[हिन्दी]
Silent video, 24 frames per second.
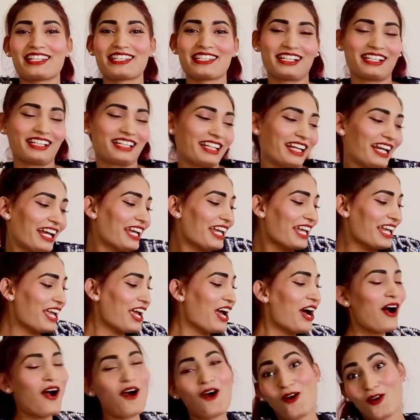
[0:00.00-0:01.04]
अच्छा लग रहा
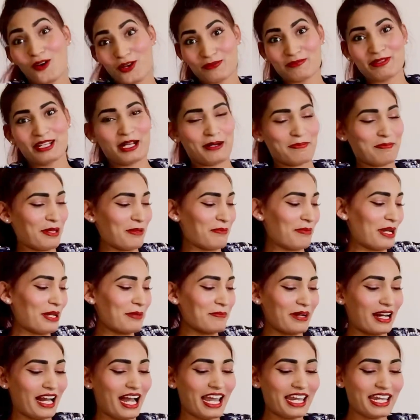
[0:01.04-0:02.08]
है और भी कपड़े मैंने
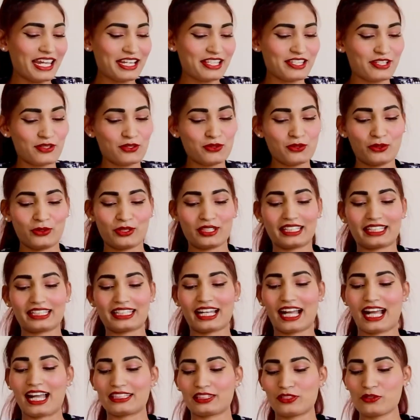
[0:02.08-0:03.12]
मंगाए हैं चलो खोल के
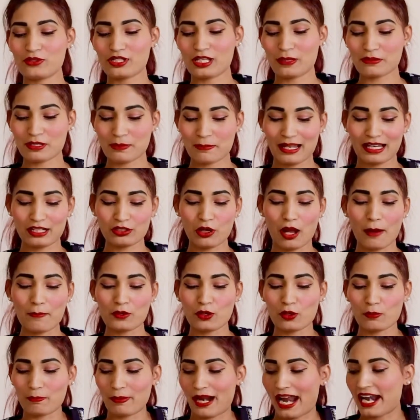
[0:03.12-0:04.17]
दिखाती हूँ सबसे पहले तो आप
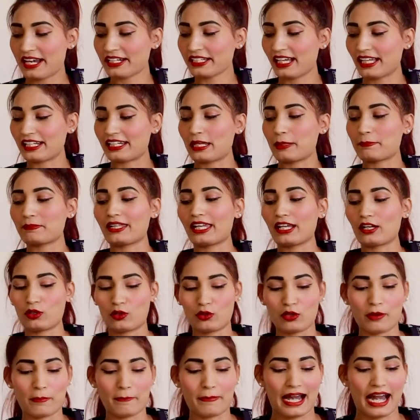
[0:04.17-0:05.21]
लोग ब्रांड का नेम देख
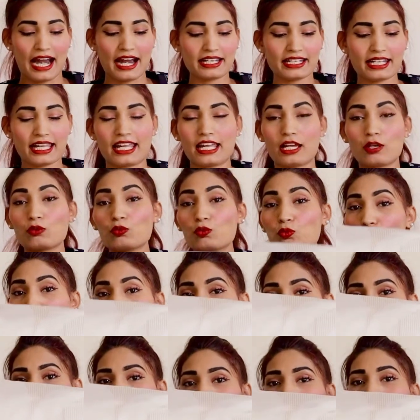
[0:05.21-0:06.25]
लो ये ब्रांड है
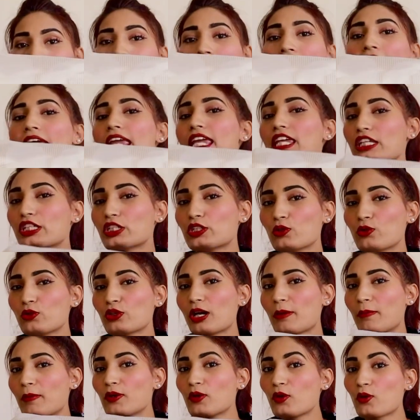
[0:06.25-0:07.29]
ऊजी यू
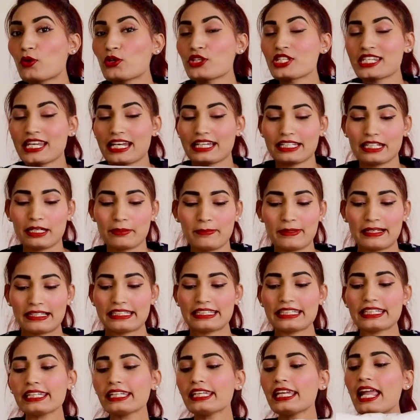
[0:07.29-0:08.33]
डबल ओ जेड डबल
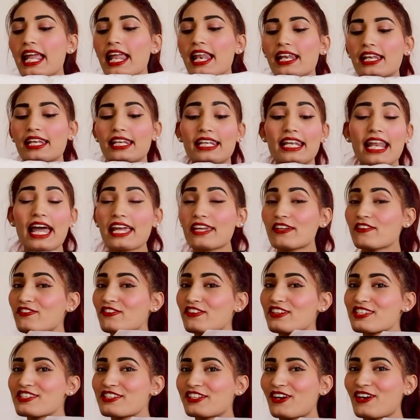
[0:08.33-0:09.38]
ई
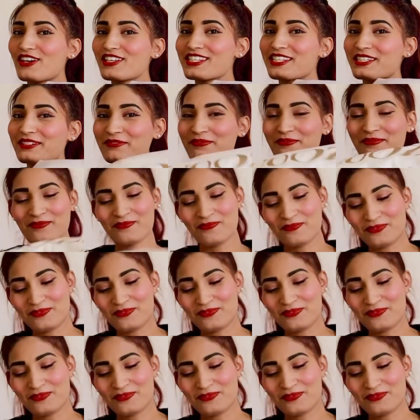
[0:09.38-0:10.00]
लाइफ इज असम